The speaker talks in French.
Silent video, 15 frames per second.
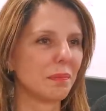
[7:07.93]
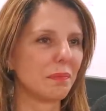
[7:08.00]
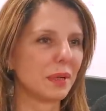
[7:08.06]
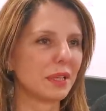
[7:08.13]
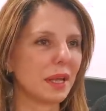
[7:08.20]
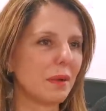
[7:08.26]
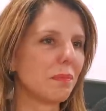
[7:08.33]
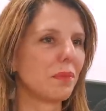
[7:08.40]

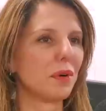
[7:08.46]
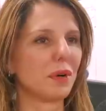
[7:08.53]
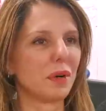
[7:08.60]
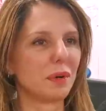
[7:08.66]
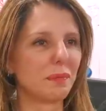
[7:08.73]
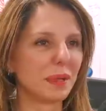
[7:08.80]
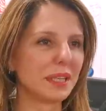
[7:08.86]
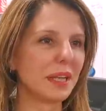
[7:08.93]
madame,
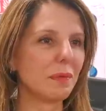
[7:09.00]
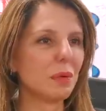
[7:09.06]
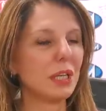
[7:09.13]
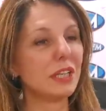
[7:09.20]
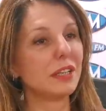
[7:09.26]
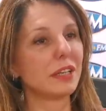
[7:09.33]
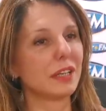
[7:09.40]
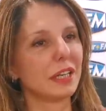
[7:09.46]
euh, madame
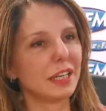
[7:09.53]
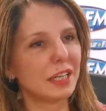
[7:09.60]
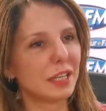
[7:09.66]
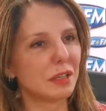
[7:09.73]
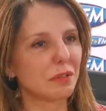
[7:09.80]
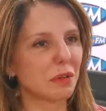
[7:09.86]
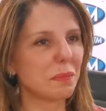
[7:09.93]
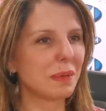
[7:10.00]
lit des
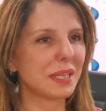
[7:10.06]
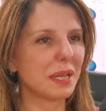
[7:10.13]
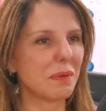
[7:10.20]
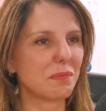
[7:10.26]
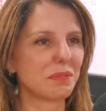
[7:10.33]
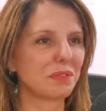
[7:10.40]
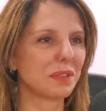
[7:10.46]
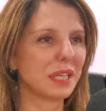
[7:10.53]
livres,
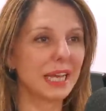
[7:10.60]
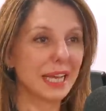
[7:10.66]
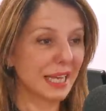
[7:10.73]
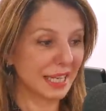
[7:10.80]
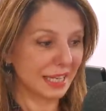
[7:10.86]
madame. Fait...